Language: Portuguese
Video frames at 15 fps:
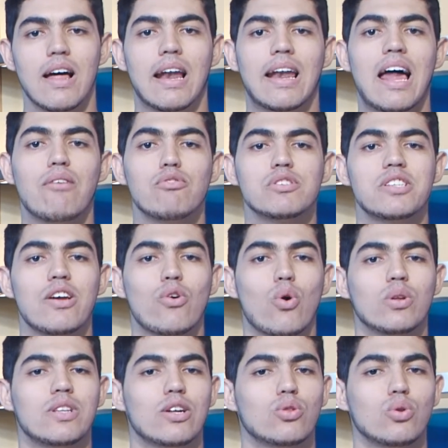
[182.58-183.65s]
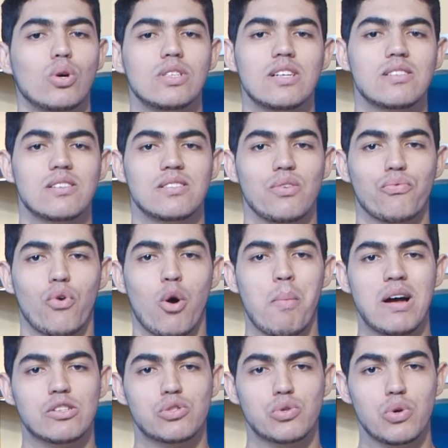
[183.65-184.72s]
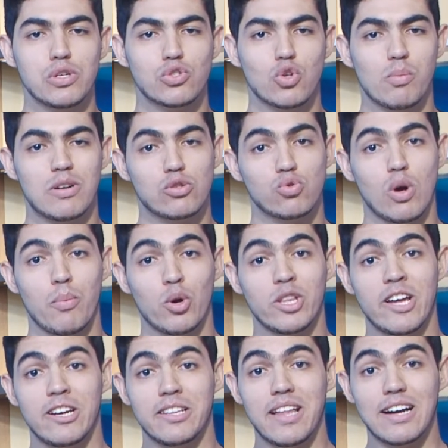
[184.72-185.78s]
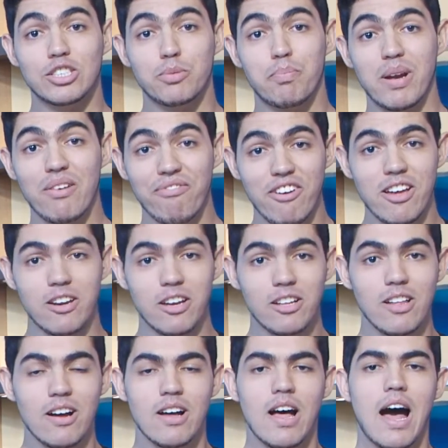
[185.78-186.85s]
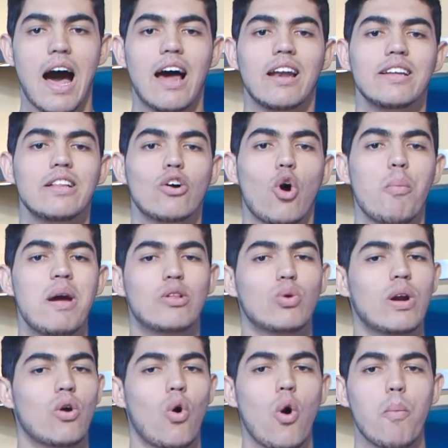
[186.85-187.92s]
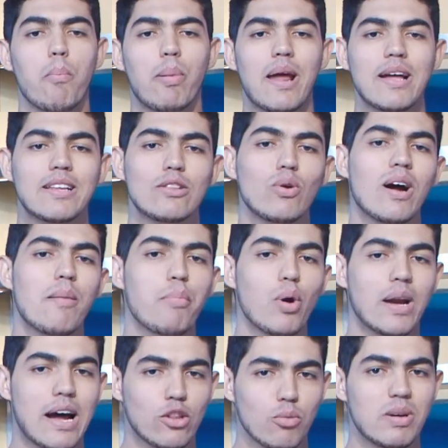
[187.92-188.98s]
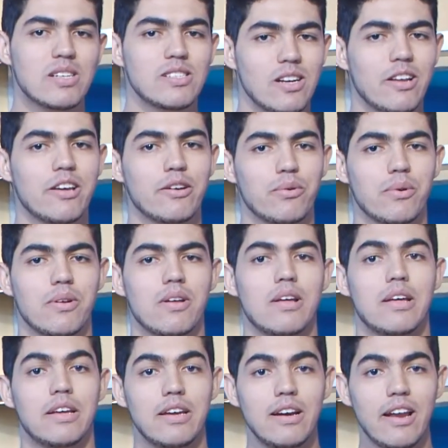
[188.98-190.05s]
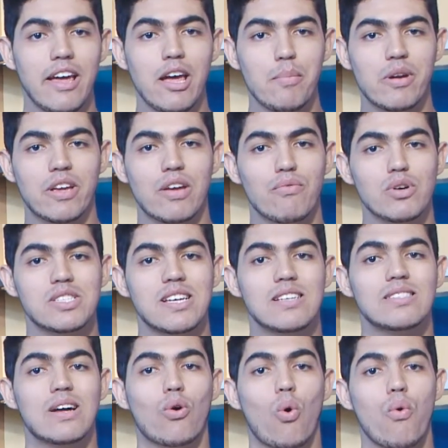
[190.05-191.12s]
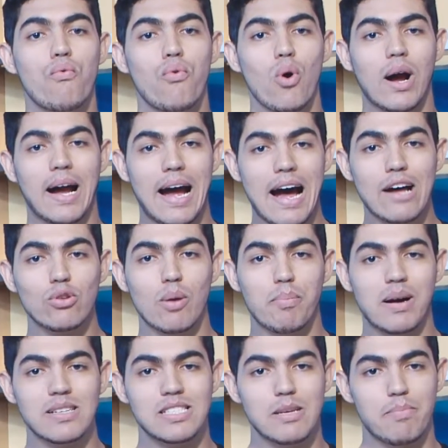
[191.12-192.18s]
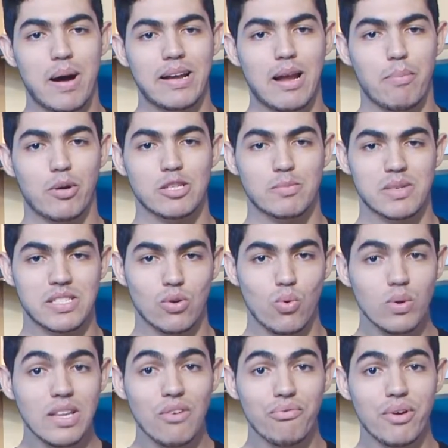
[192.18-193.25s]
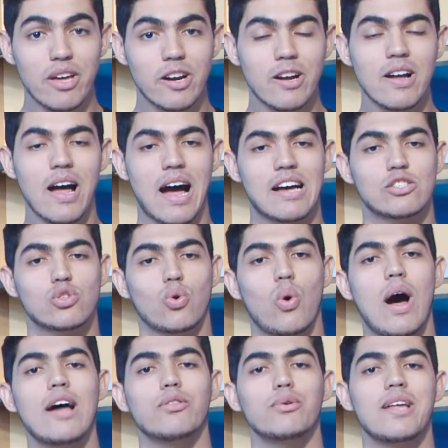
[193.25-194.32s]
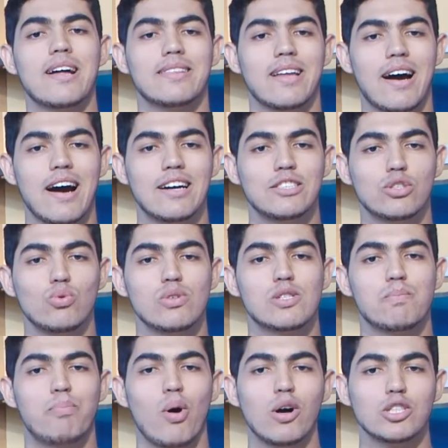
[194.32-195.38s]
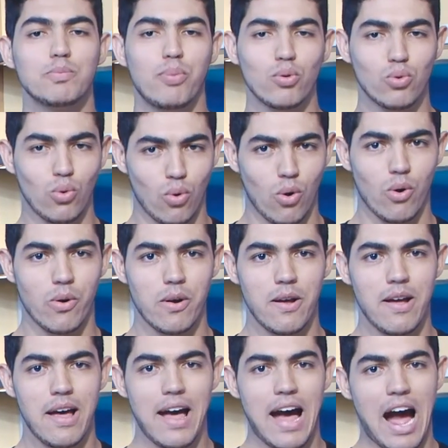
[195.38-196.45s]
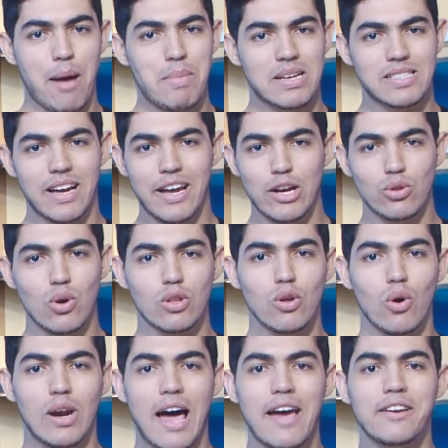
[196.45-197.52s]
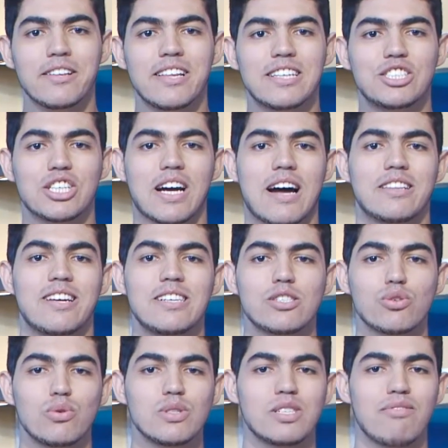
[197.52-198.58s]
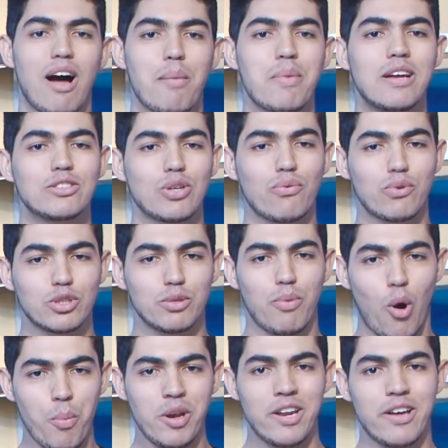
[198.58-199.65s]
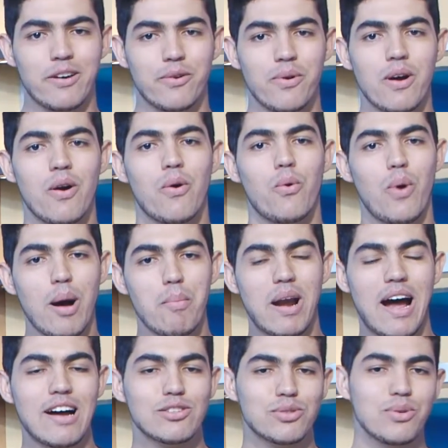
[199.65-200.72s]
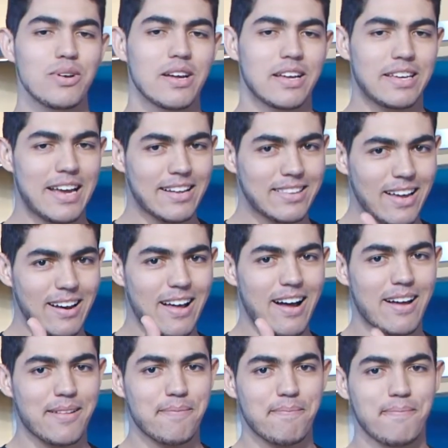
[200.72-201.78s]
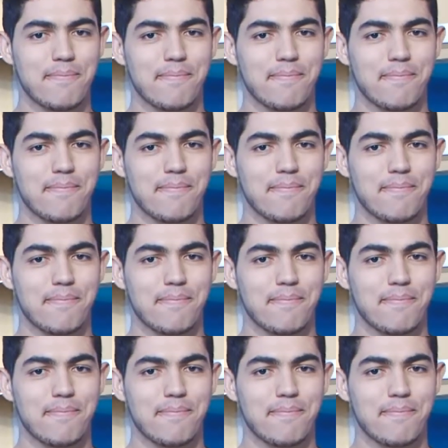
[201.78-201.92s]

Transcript: Lá você encontra todas as informações sobre sua modalidade preferida, além da cobertura completa do Campeonato Brasileiro. E lembre que você está convocado a participar na próxima segunda-feira, às quatro da tarde, do esporte.com, a mesa redonda online dedicada exclusivamente ao futebol mineiro. Um abraço e até lá!